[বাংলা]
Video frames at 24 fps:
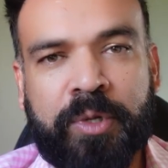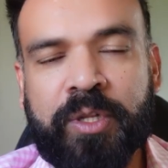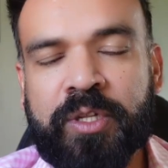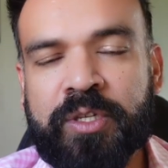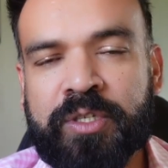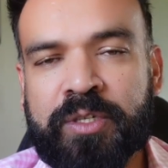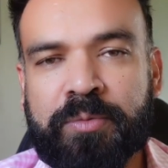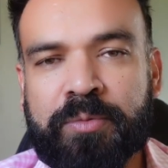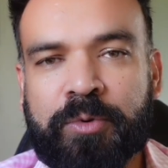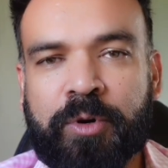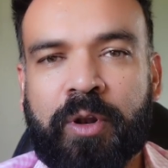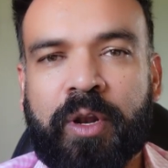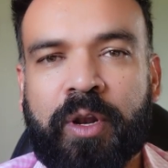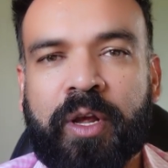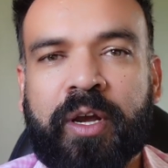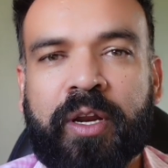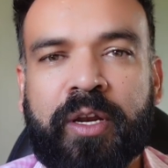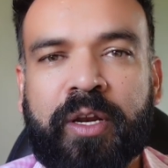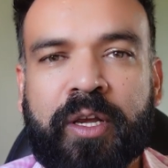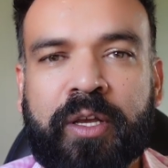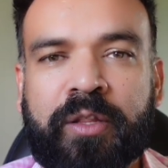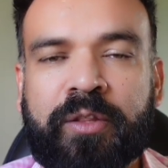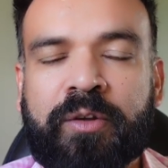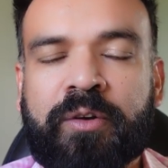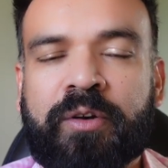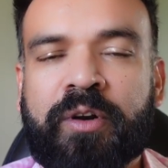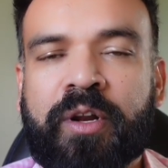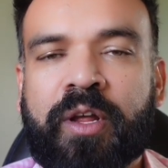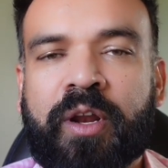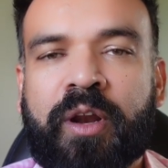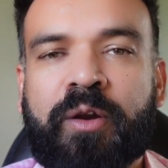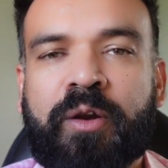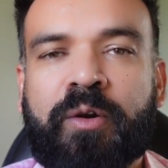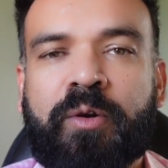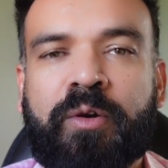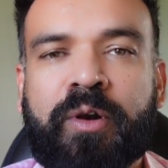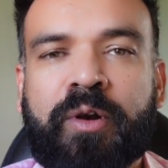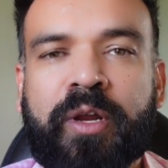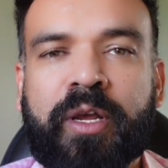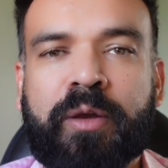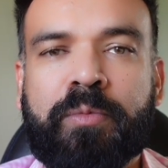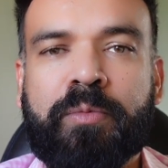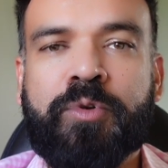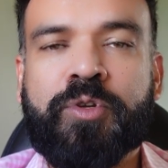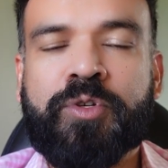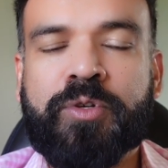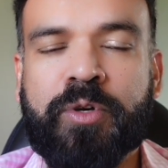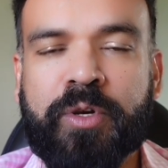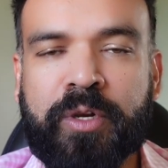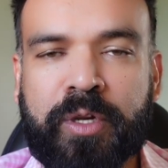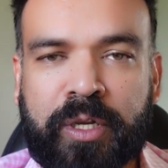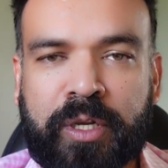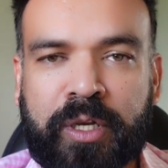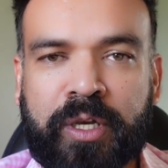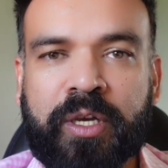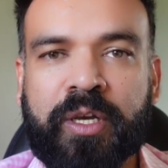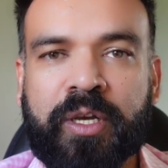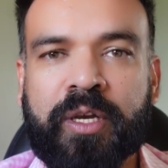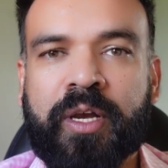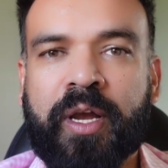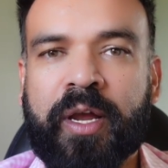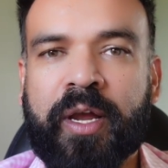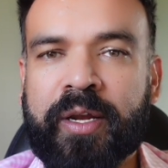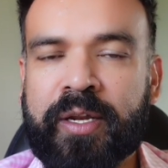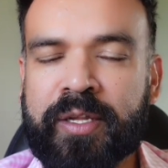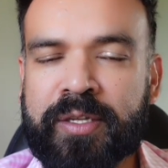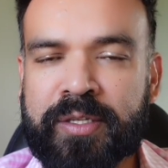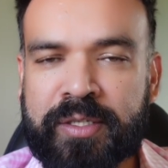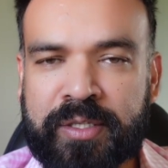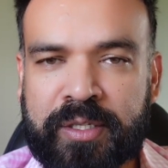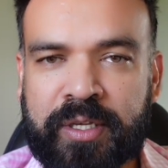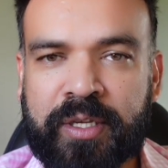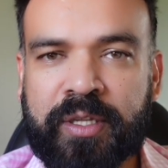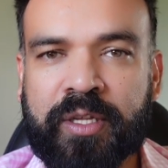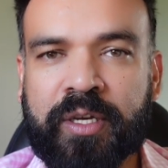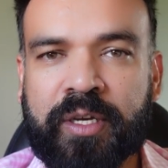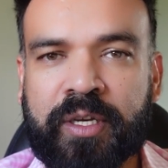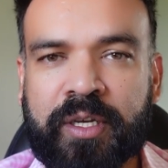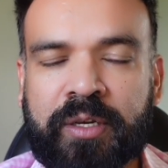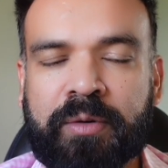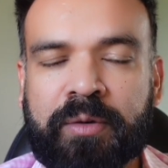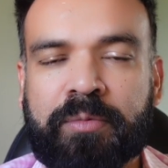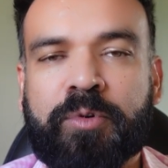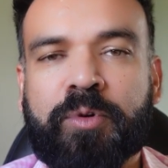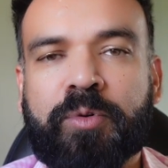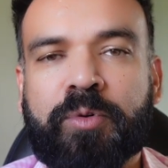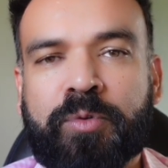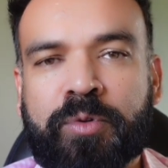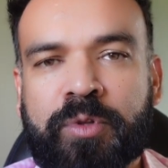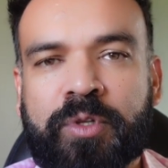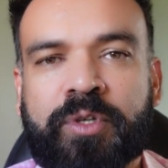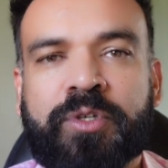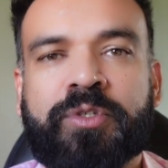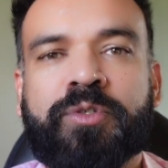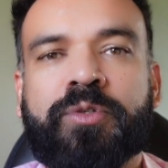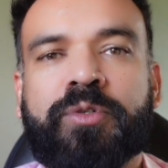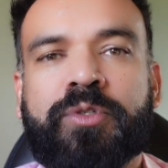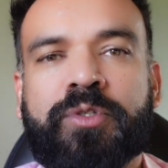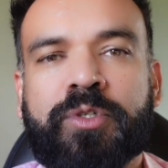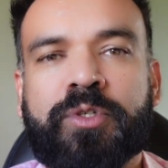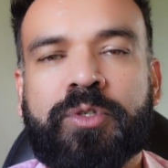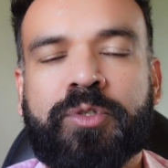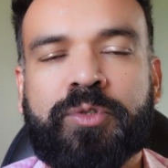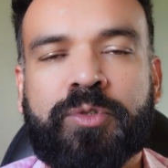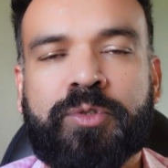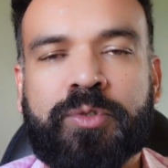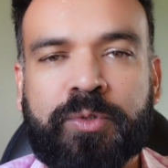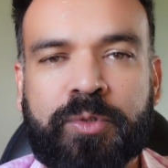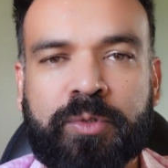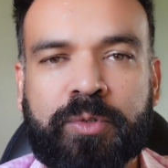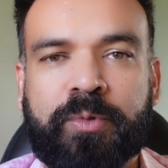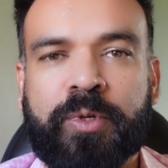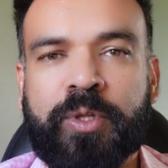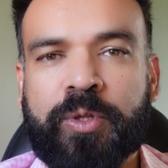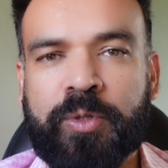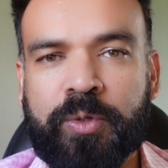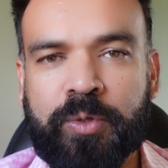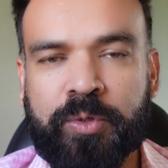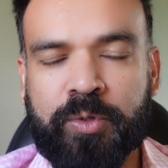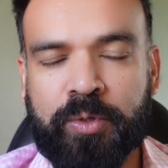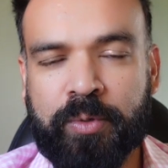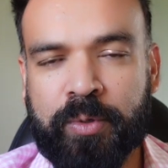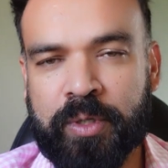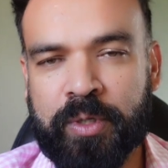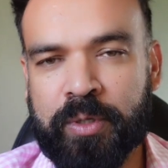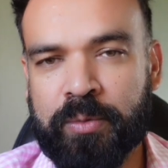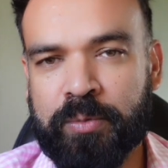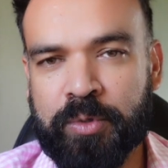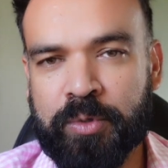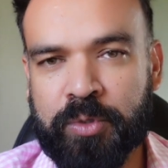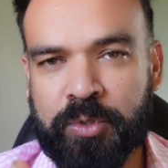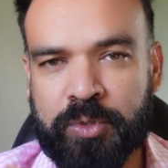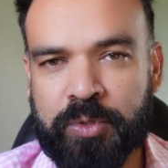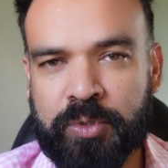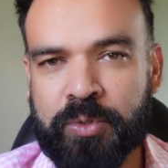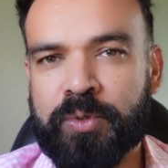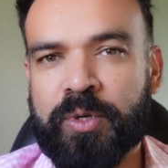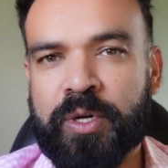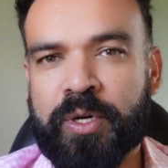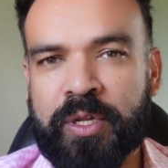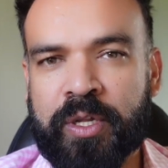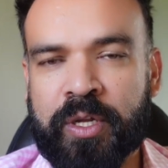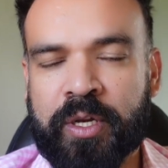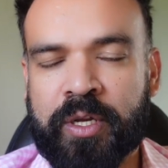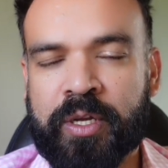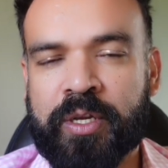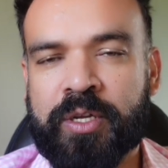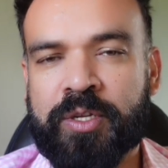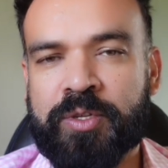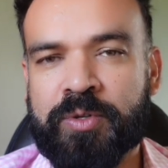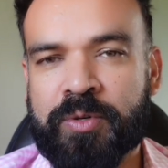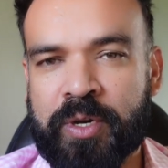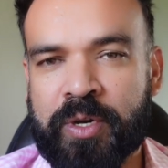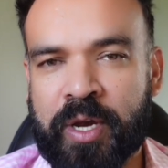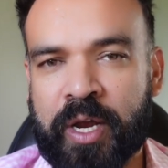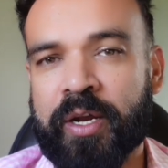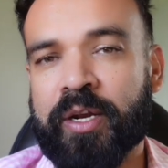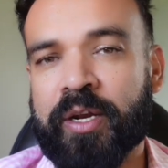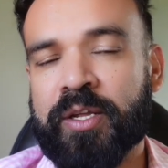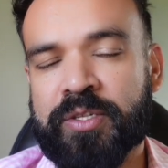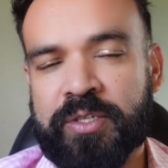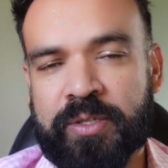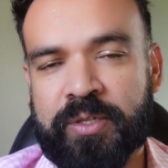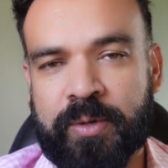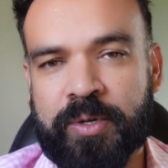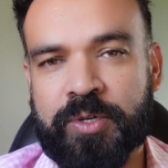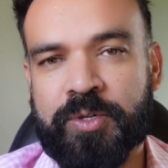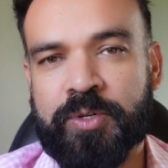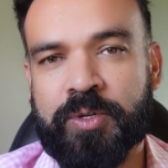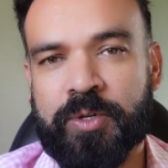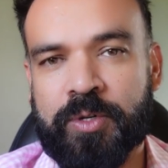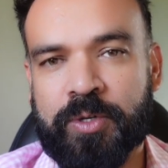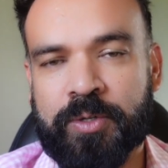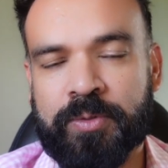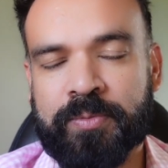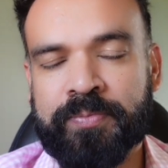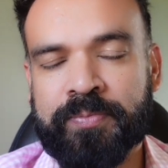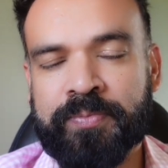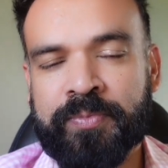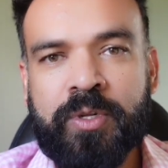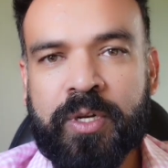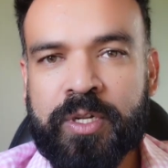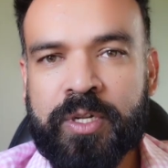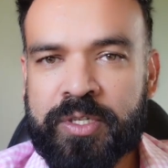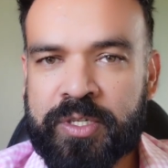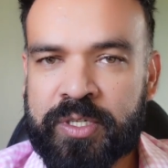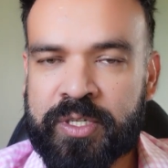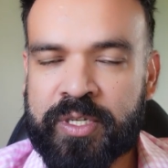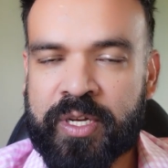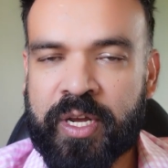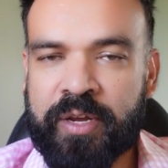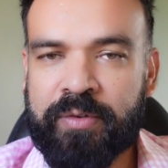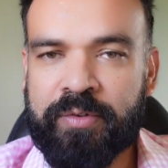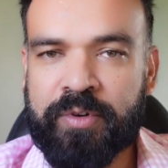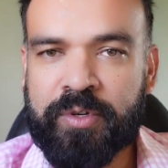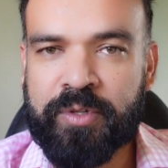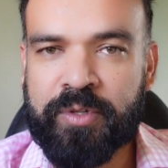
বিদেশে পড়ালেখা নিয়ে এই ধরনের অনেক বিষয় নিয়ে গাইডেন্স দিয়ে থাকি এবং উদ্দেশ্য হচ্ছে শুধুমাত্র তোমাদের মতো স্টুডেন্টদেরকে কিছু গাইডেন্স দেওয়ার জন্য সো লেটস ডাইভ